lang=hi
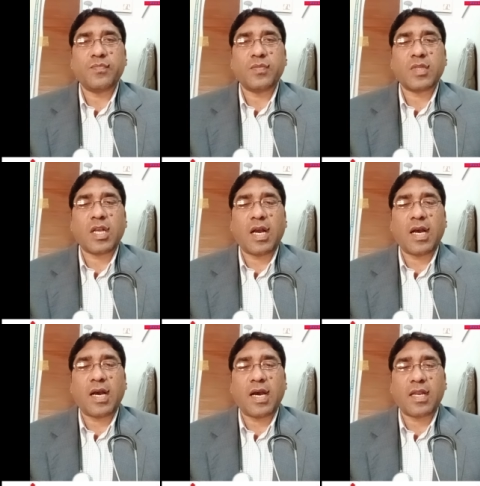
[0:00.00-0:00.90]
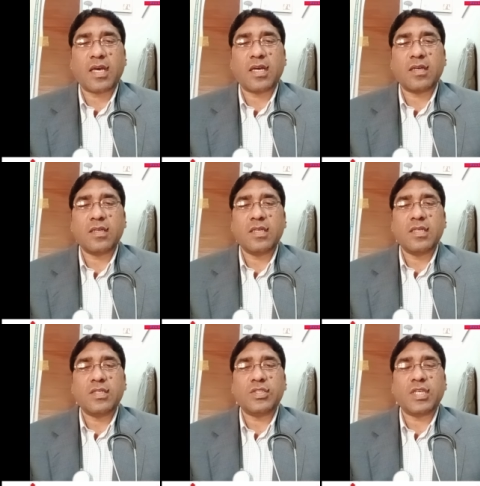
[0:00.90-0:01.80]
का आना
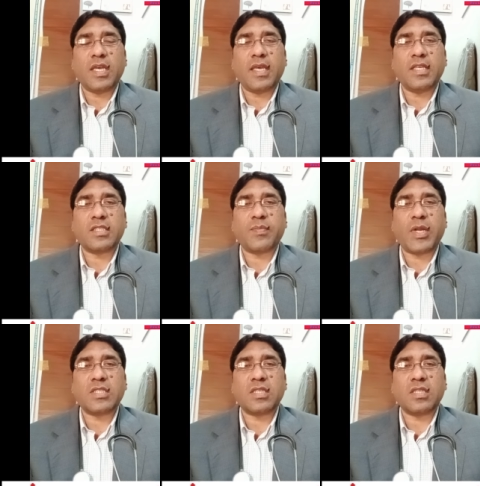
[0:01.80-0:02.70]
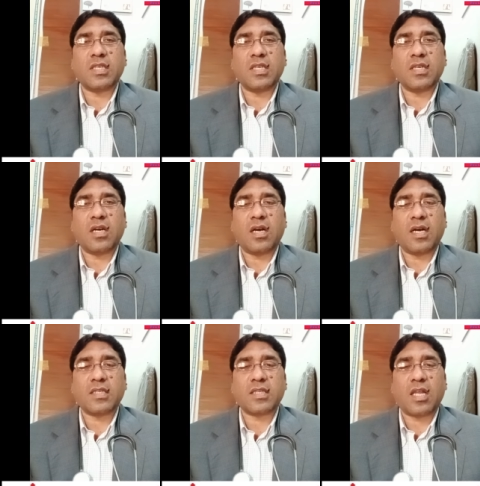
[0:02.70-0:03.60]
ये इस मेडिसिन की
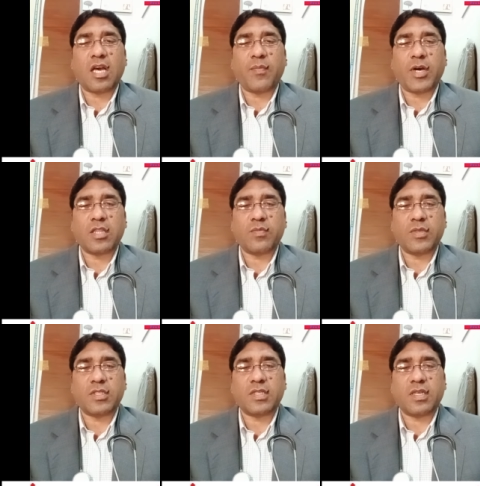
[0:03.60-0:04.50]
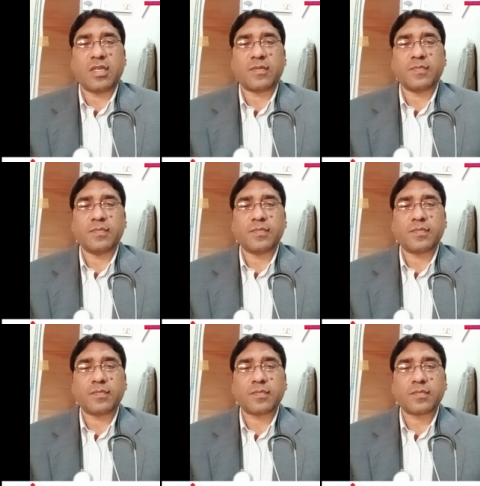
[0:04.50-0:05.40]
ख़ास अलामत में से है
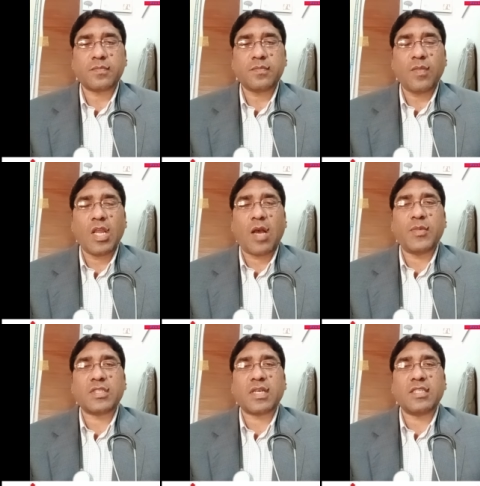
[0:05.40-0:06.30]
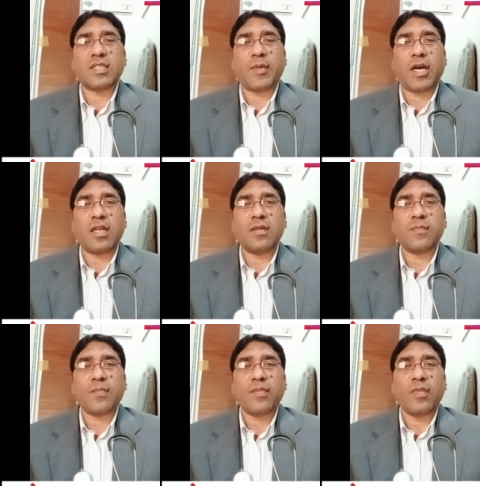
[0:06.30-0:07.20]
अब इसका इस्तेमाल
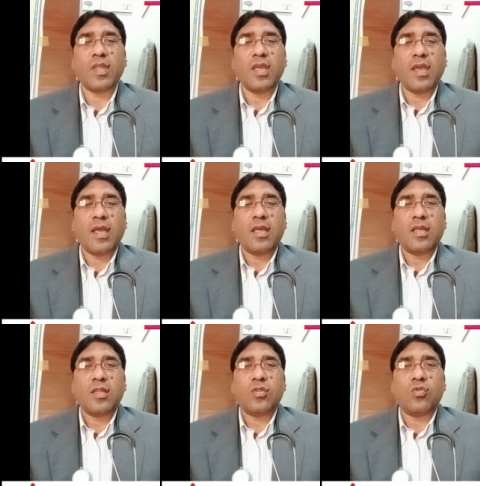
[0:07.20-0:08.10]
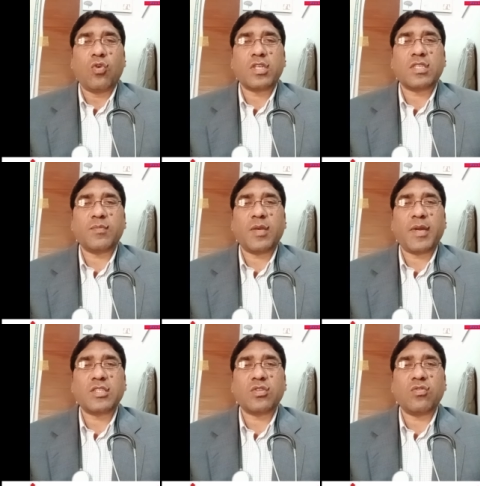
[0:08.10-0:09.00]
दो किस्म की
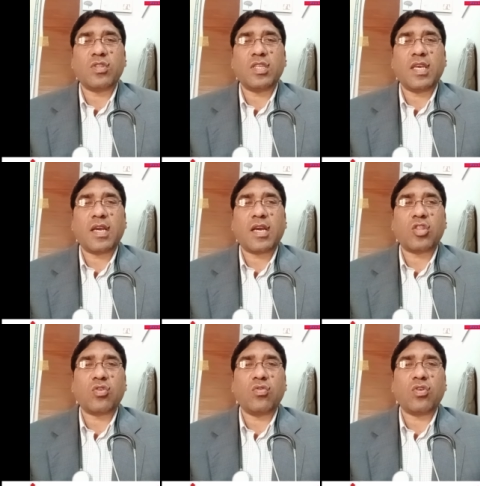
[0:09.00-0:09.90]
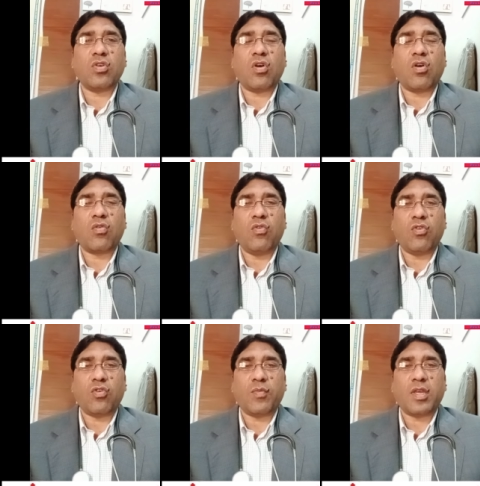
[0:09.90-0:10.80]
मेडिसिन होती है कतरों की और गोलियों में